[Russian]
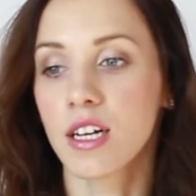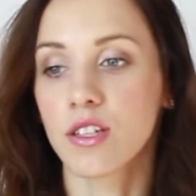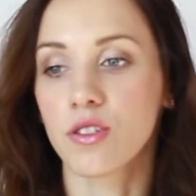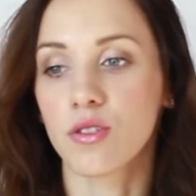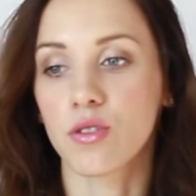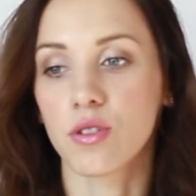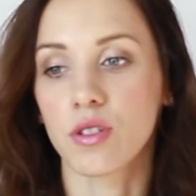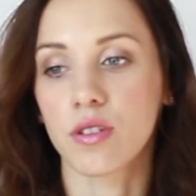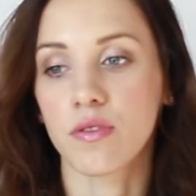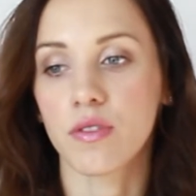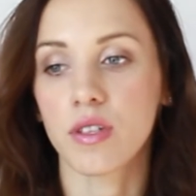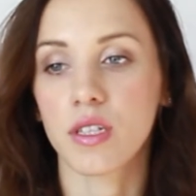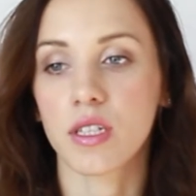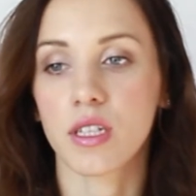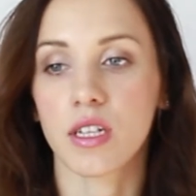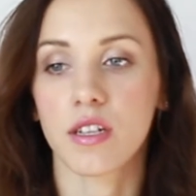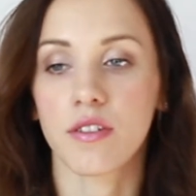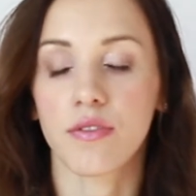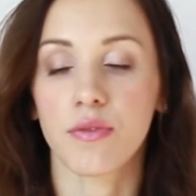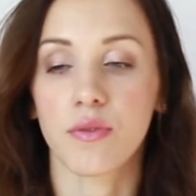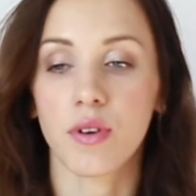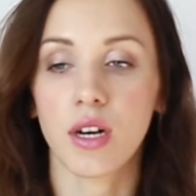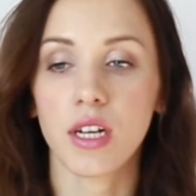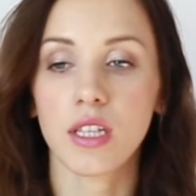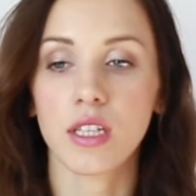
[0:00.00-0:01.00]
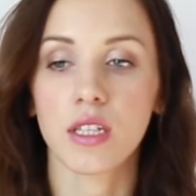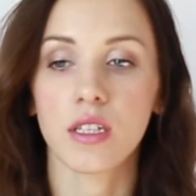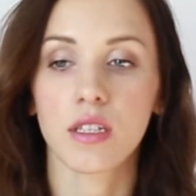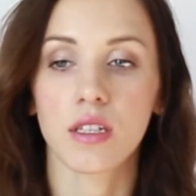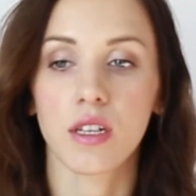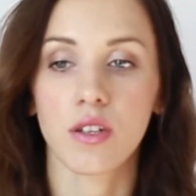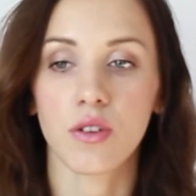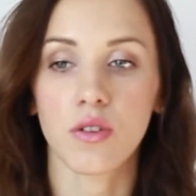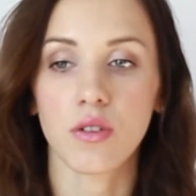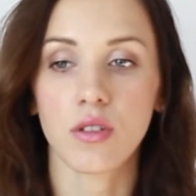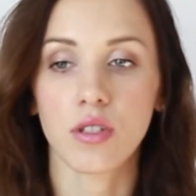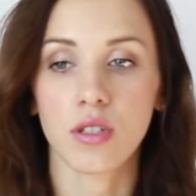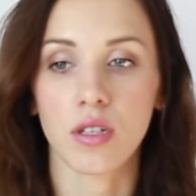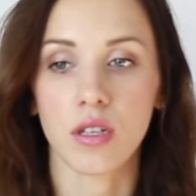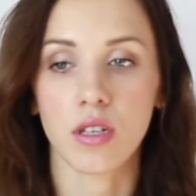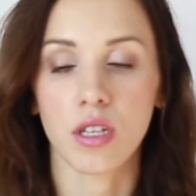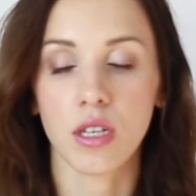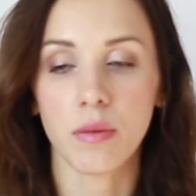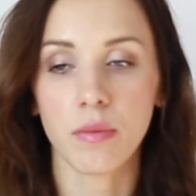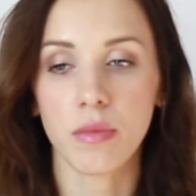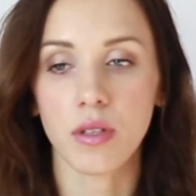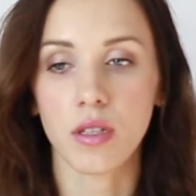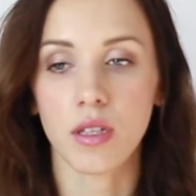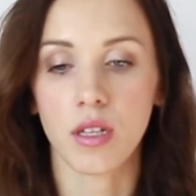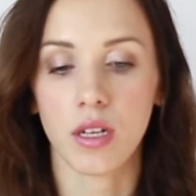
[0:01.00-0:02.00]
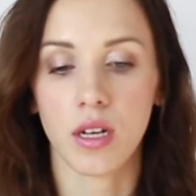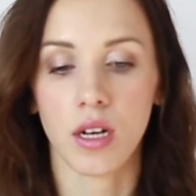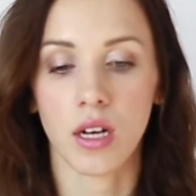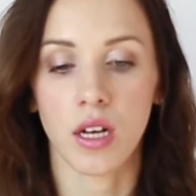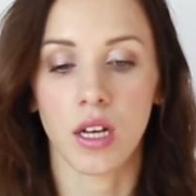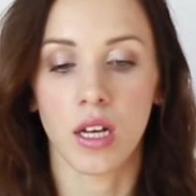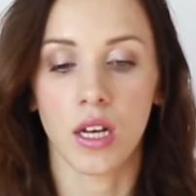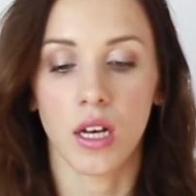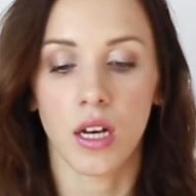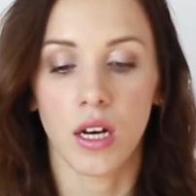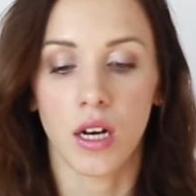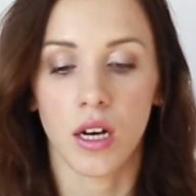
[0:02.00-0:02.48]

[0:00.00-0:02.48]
То есть виза F1 отдается именно